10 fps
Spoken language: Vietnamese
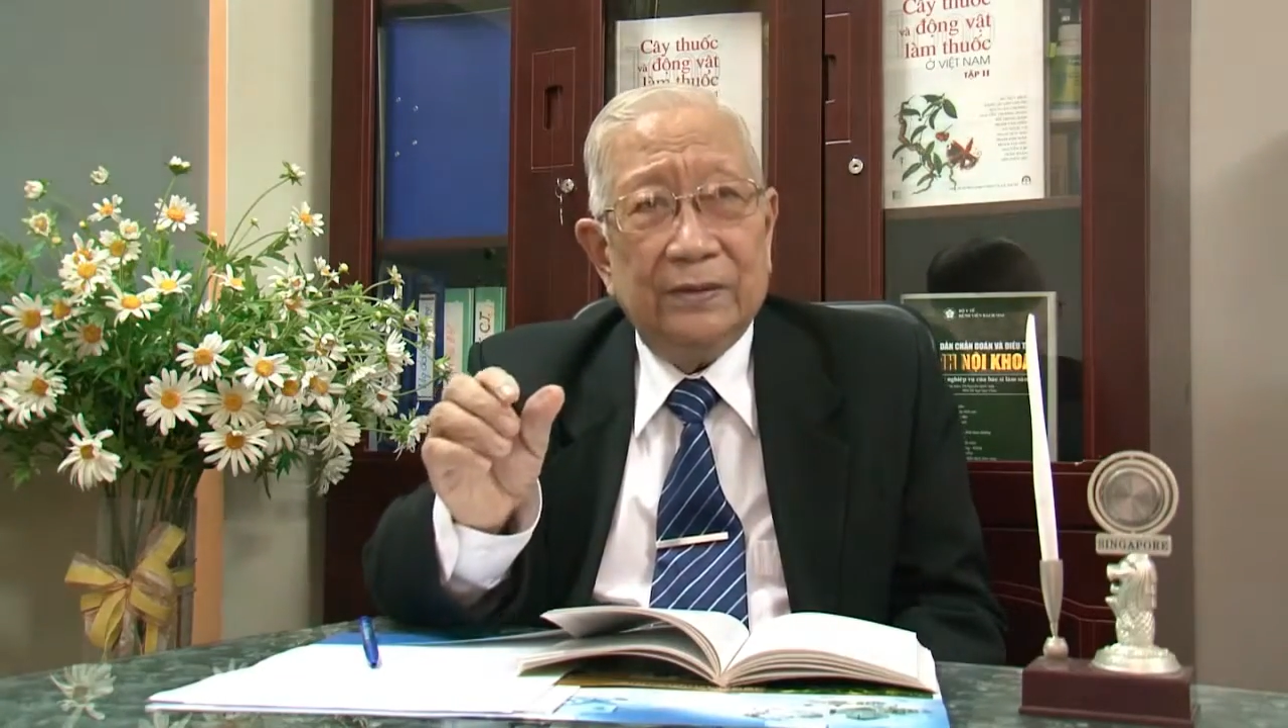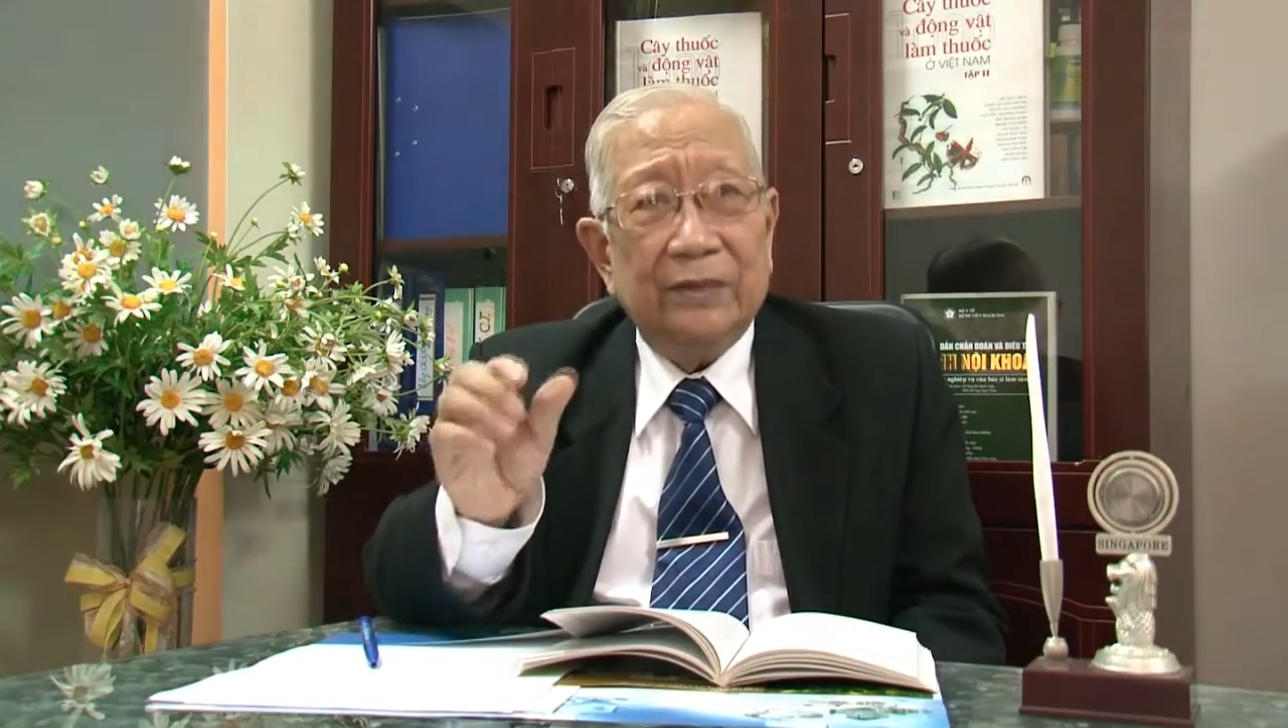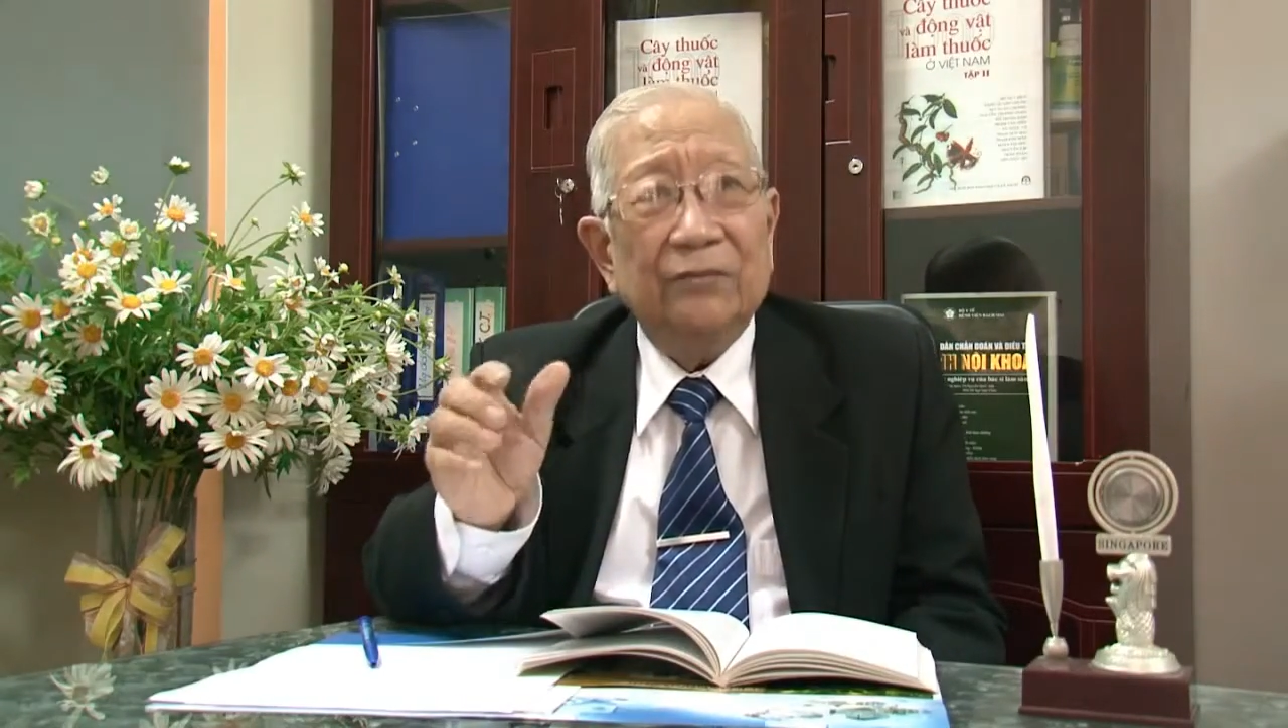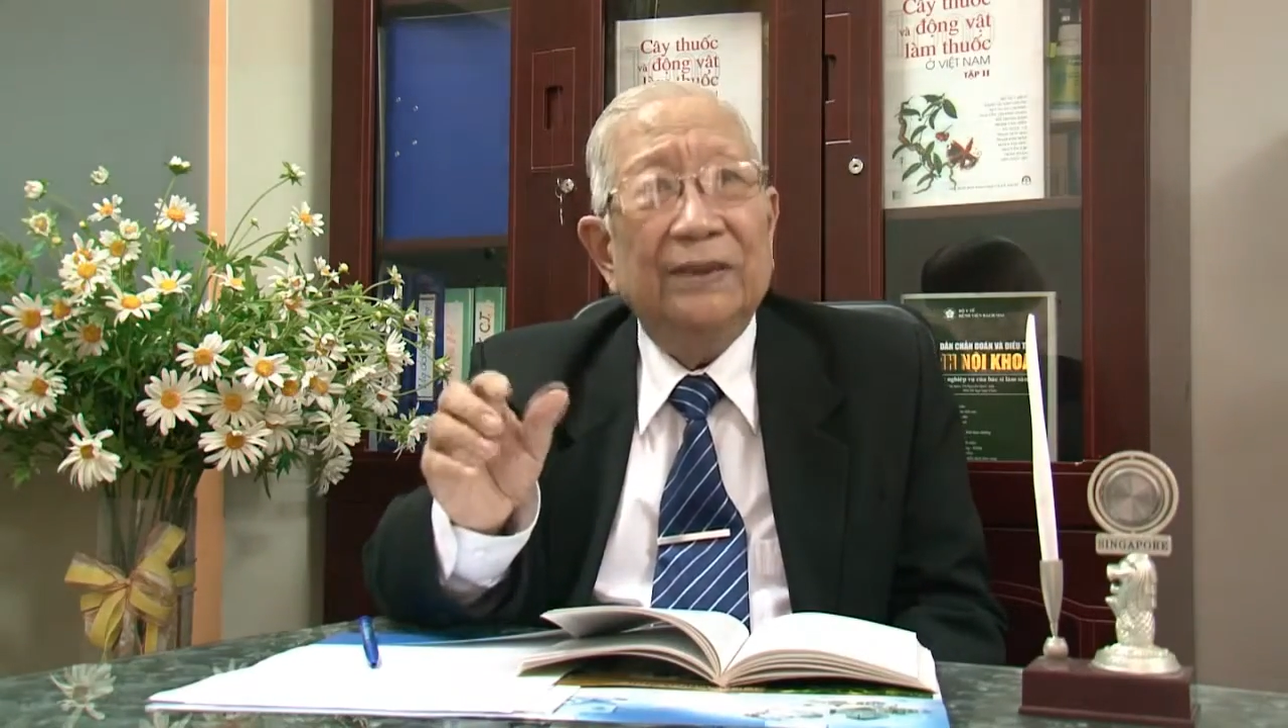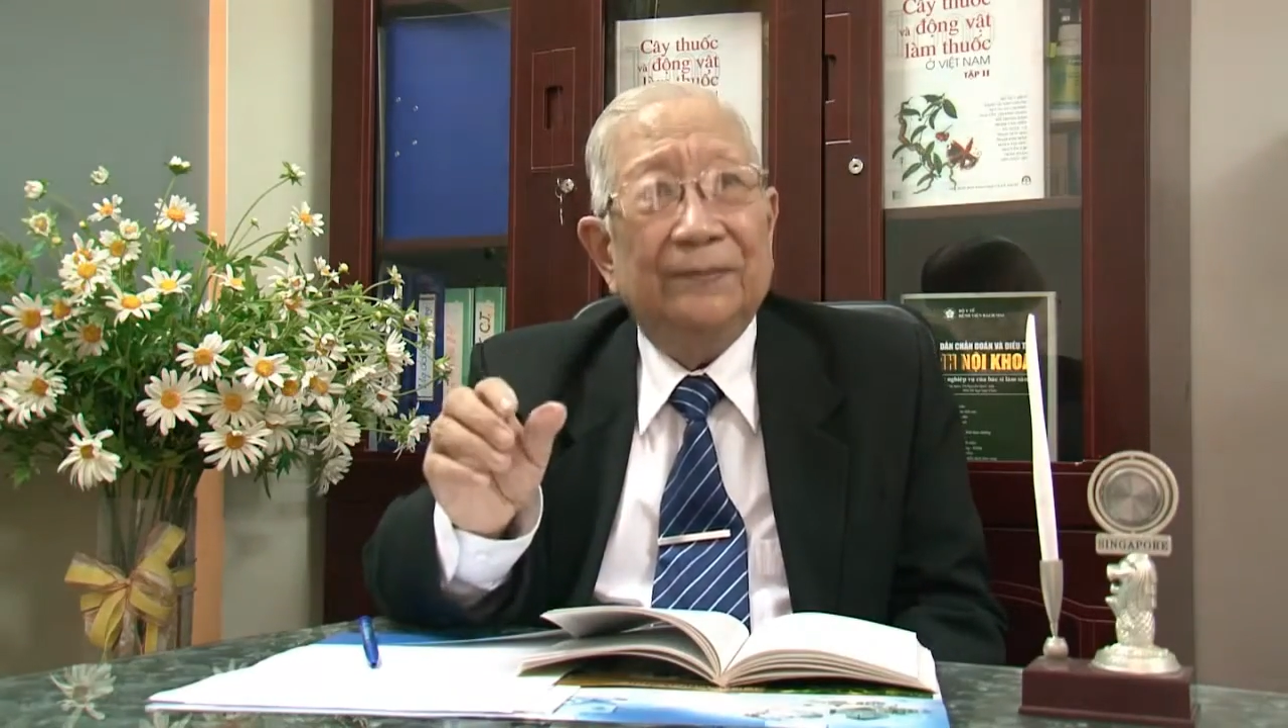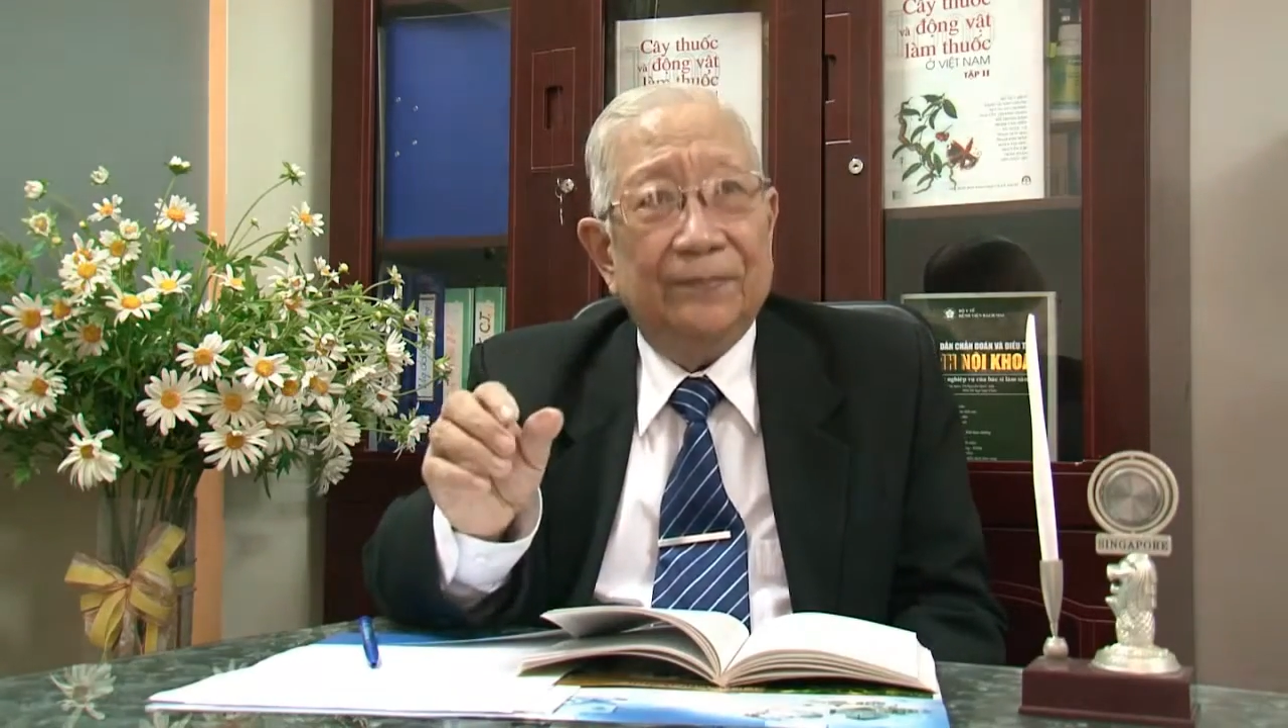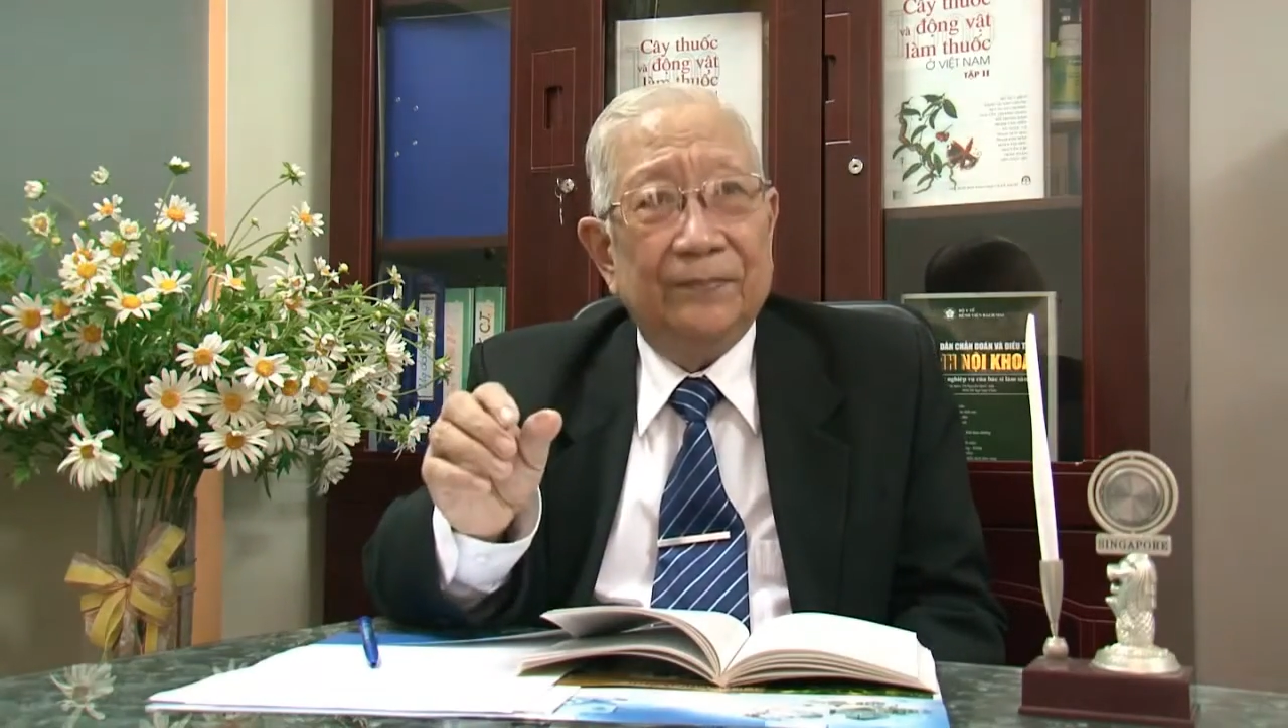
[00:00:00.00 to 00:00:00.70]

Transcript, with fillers: 6 nhịp